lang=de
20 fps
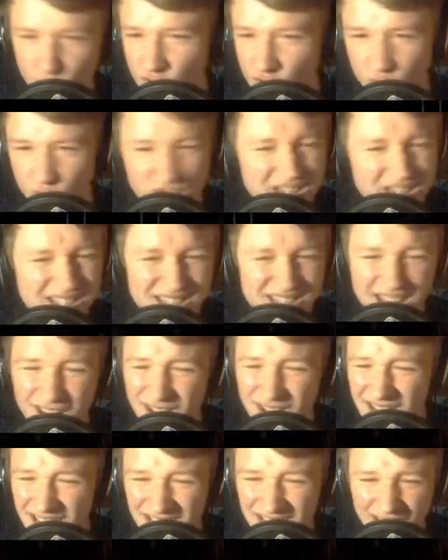Ich will diese
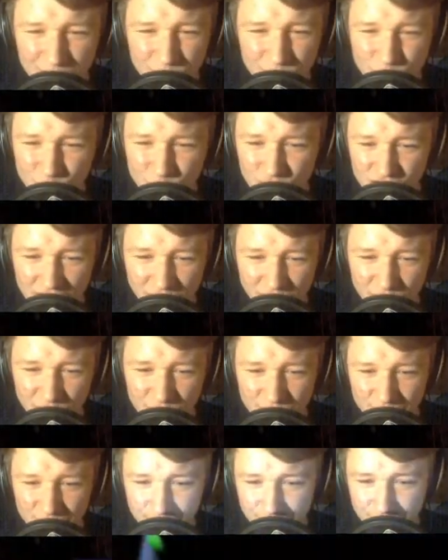Nacht einfach nur schaffen.